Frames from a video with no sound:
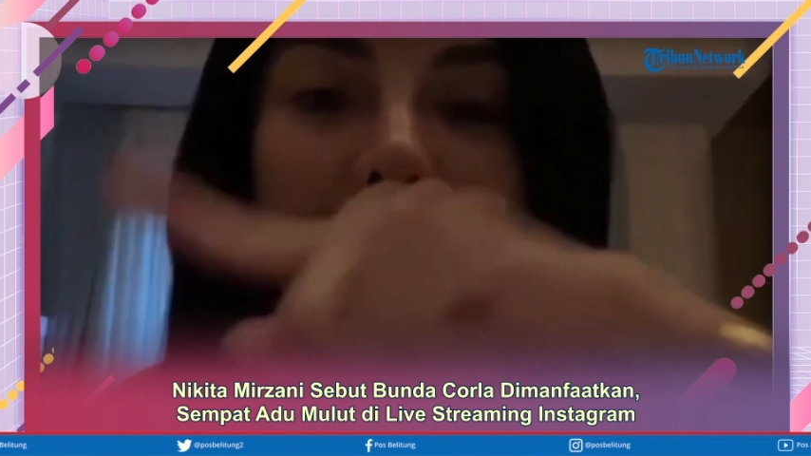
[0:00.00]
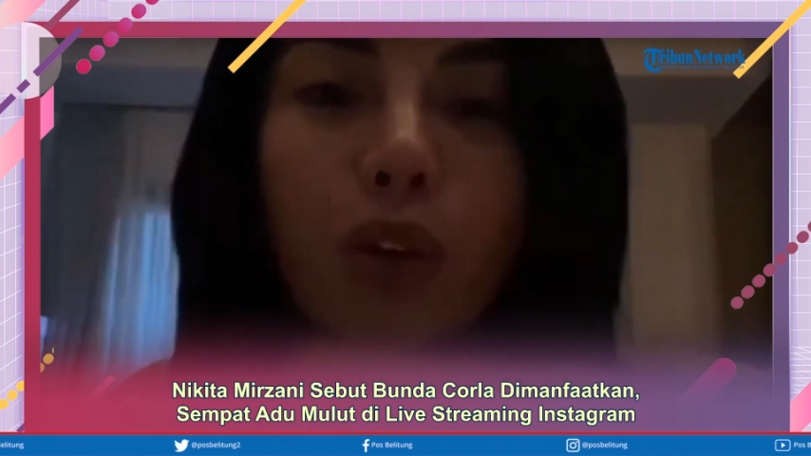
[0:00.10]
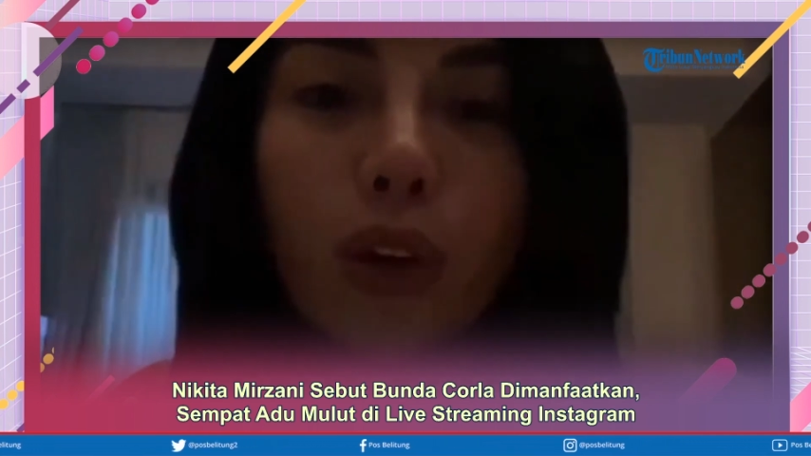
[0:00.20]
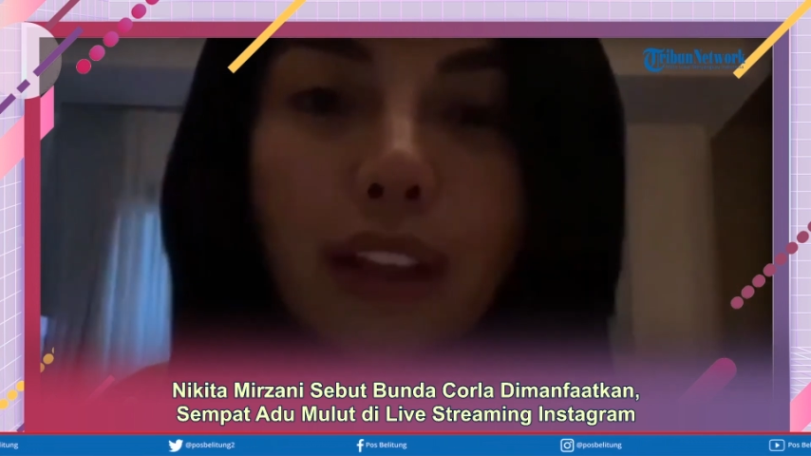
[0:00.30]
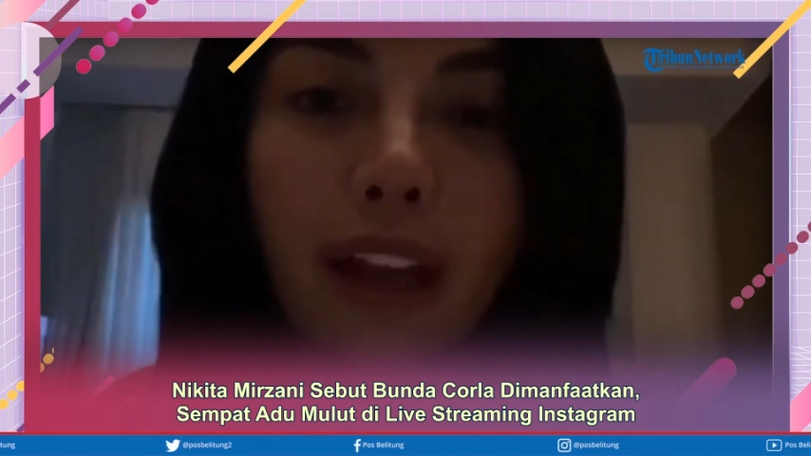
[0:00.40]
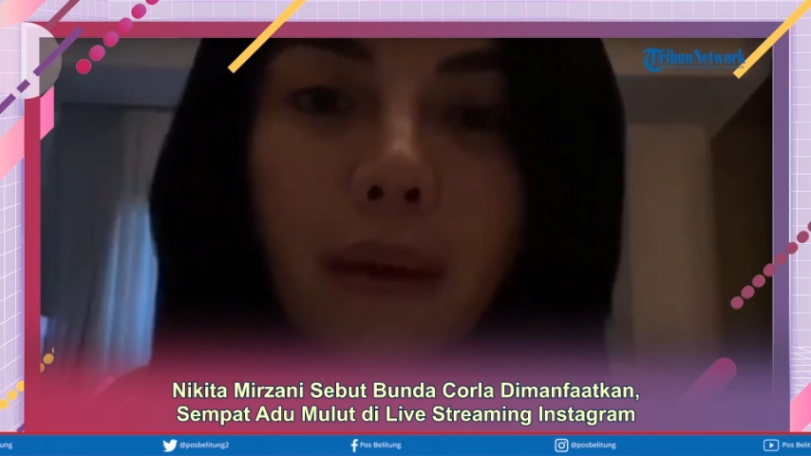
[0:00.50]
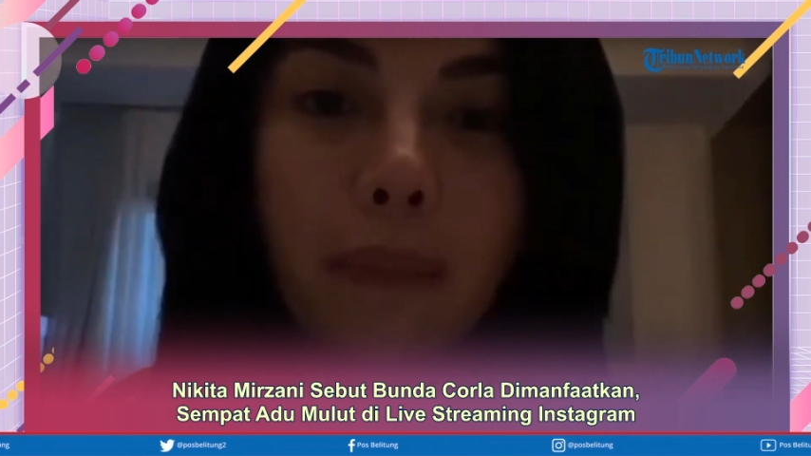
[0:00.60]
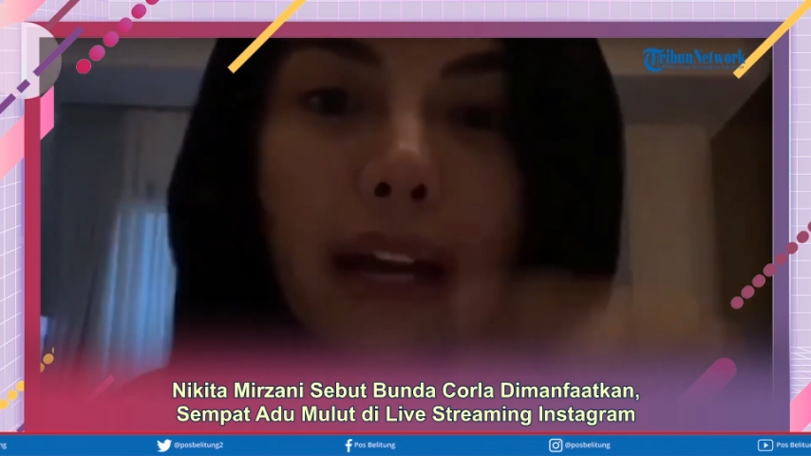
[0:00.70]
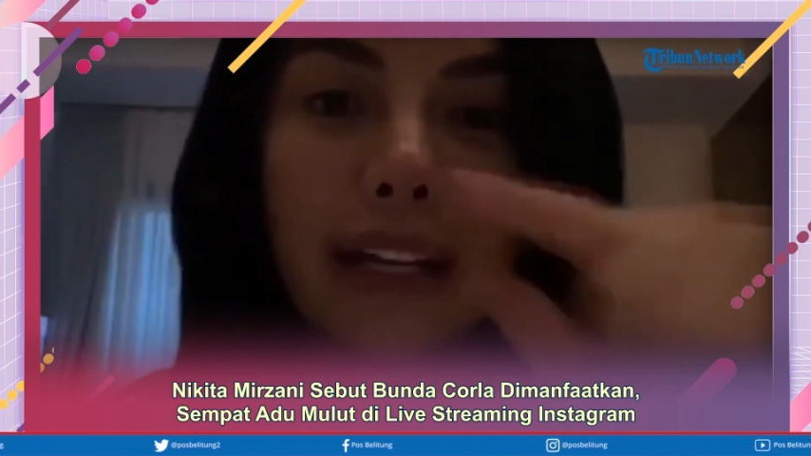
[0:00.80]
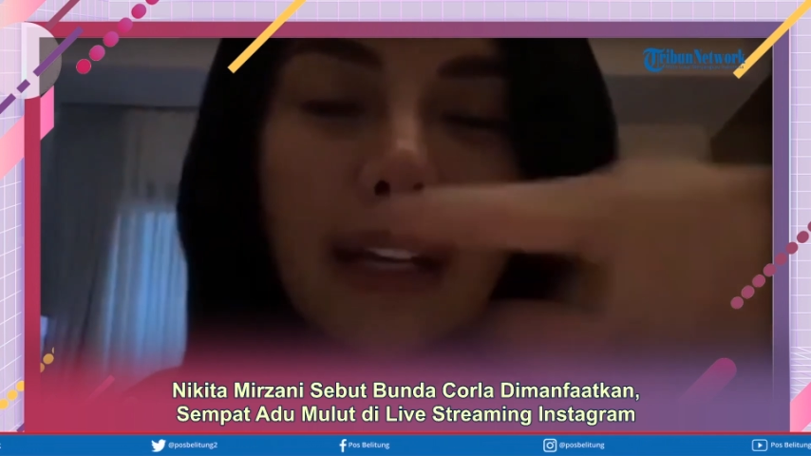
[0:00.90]

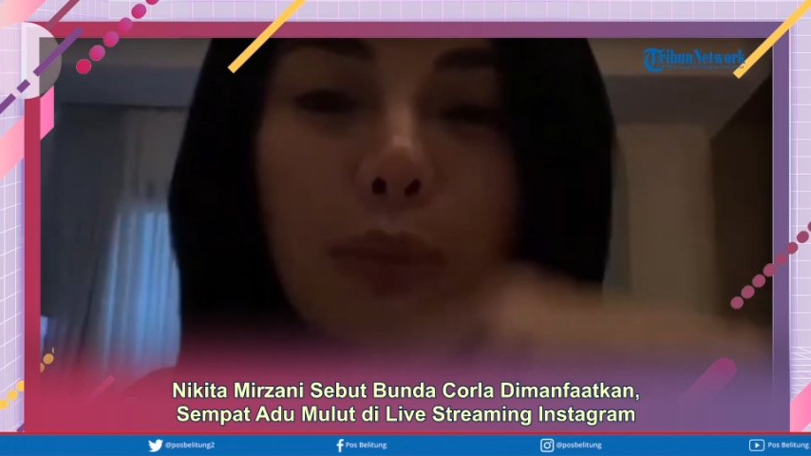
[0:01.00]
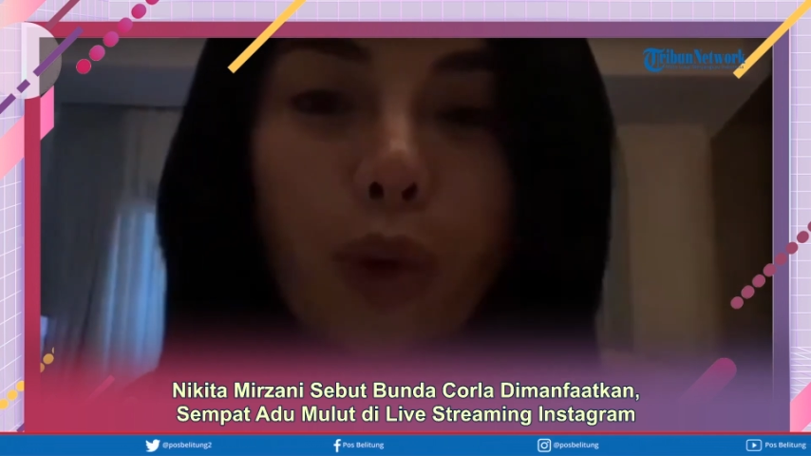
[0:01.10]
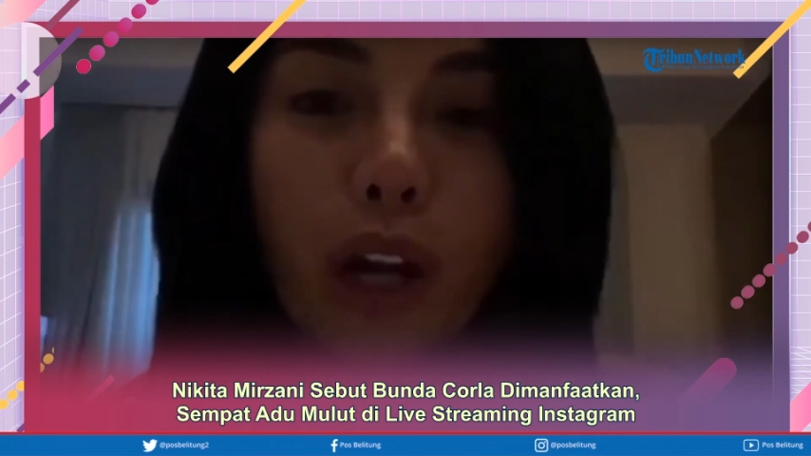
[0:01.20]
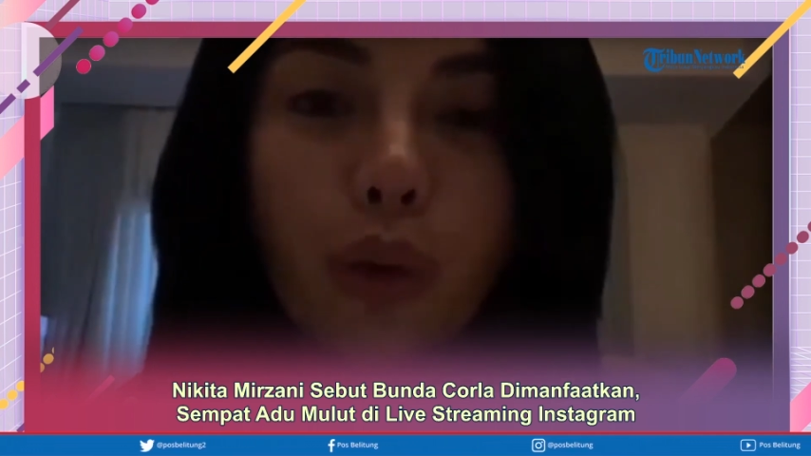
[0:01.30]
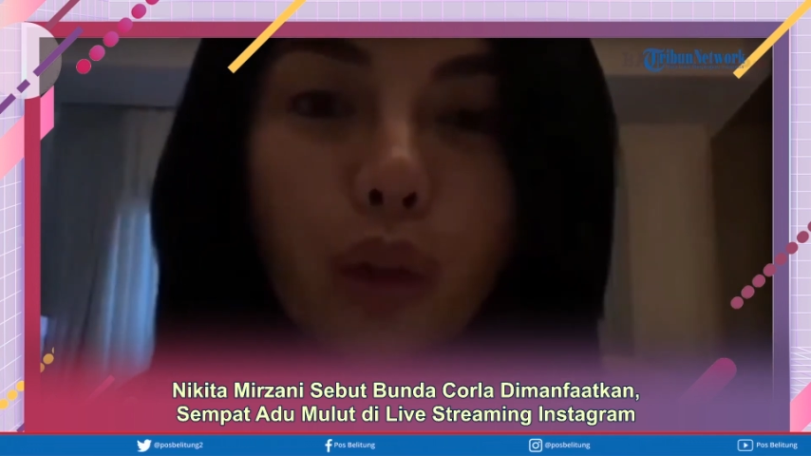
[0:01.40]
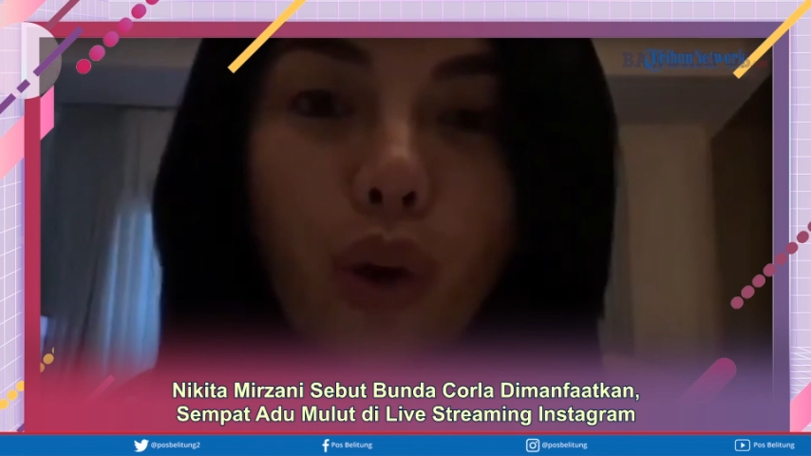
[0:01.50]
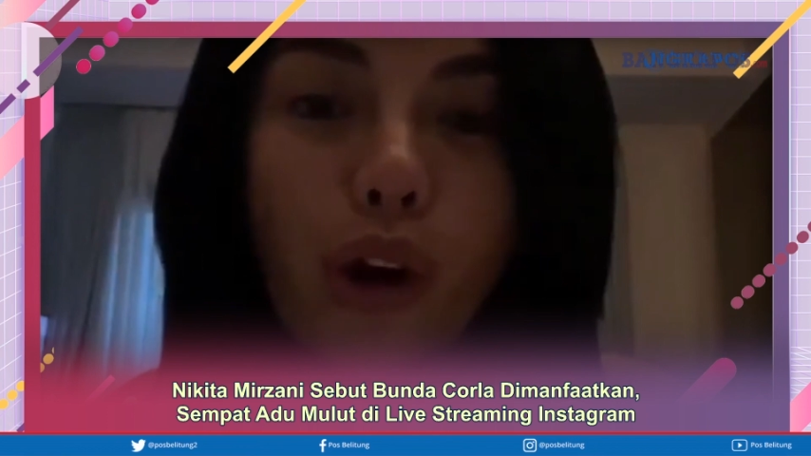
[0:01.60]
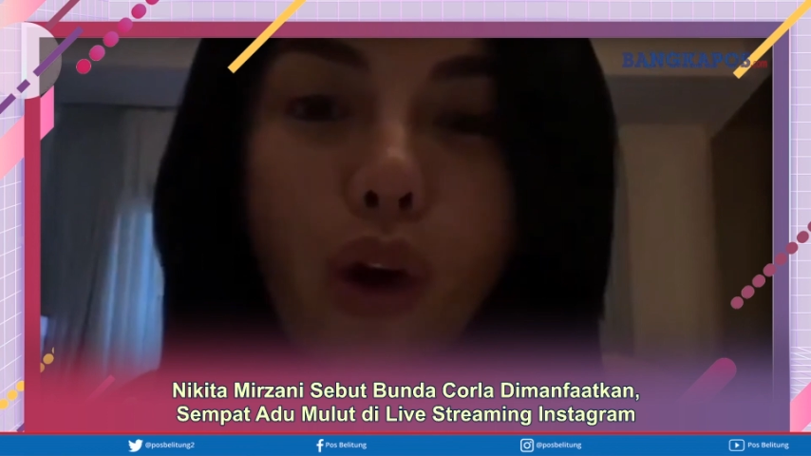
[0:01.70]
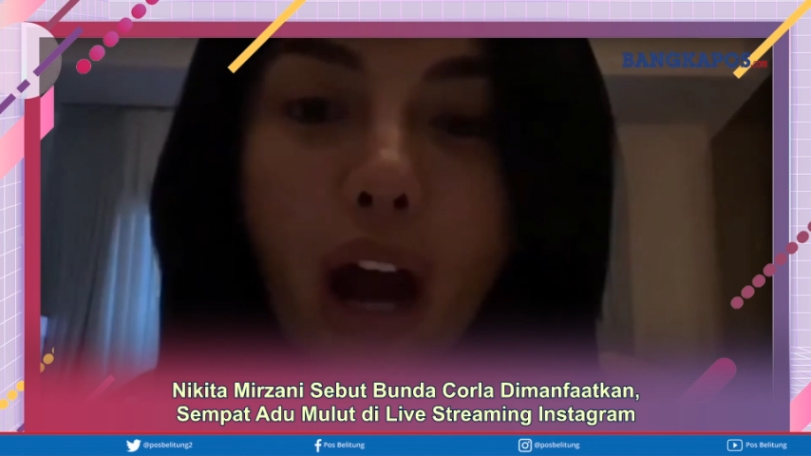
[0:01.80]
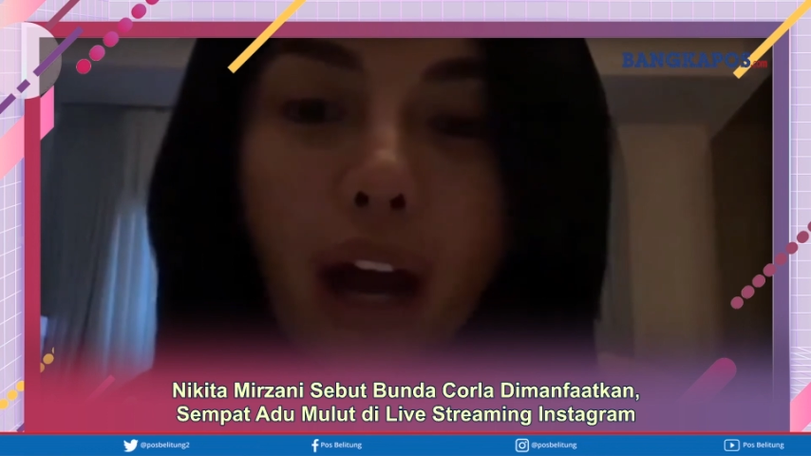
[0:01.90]
Sebelumnya, Bunda Korla
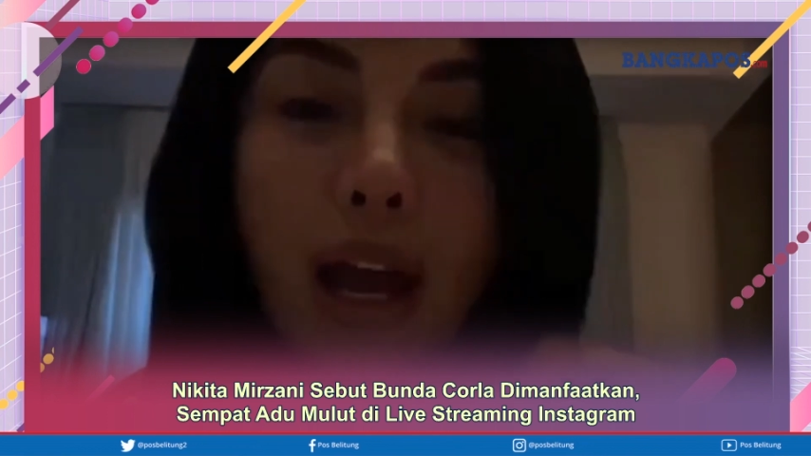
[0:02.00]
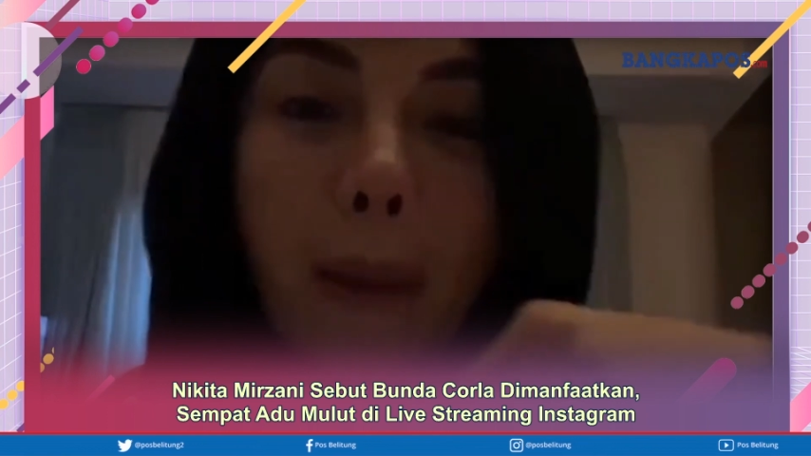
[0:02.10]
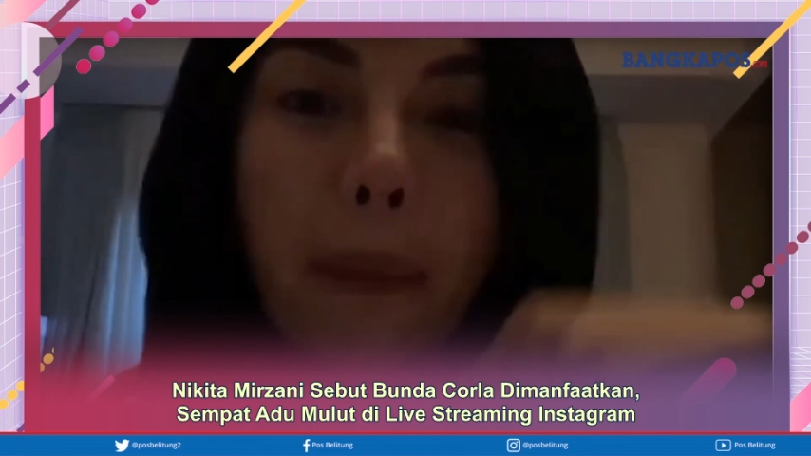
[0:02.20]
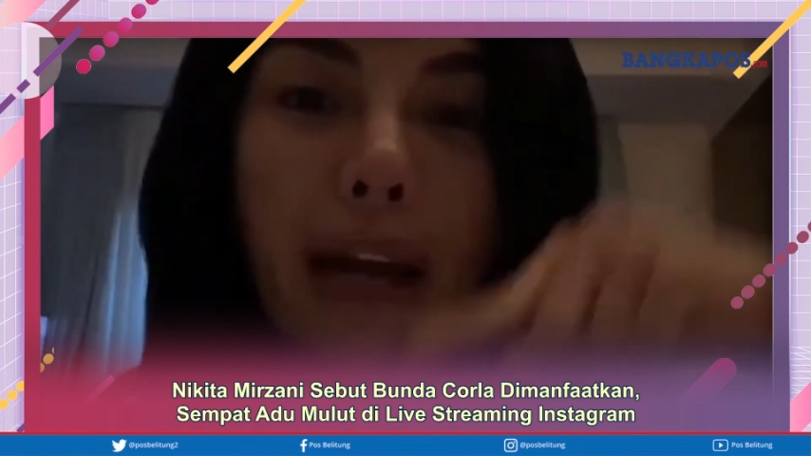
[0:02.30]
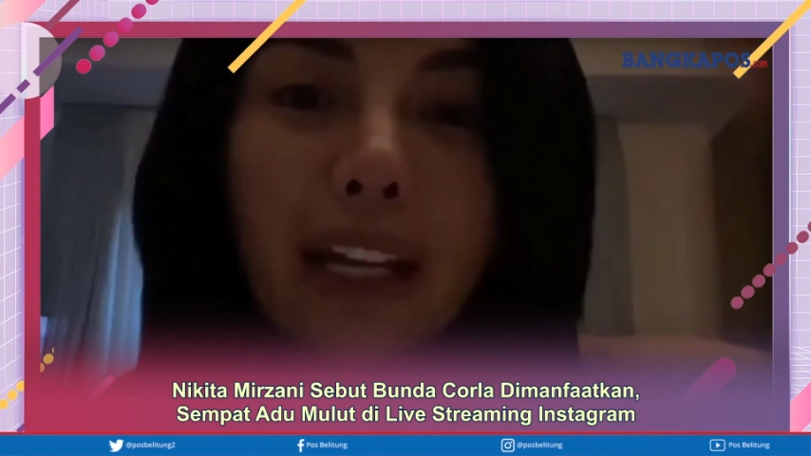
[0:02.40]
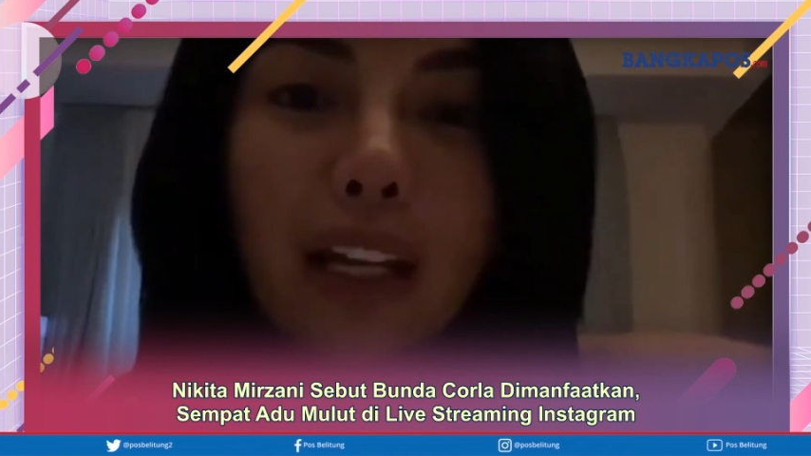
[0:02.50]
dikabarkan menerima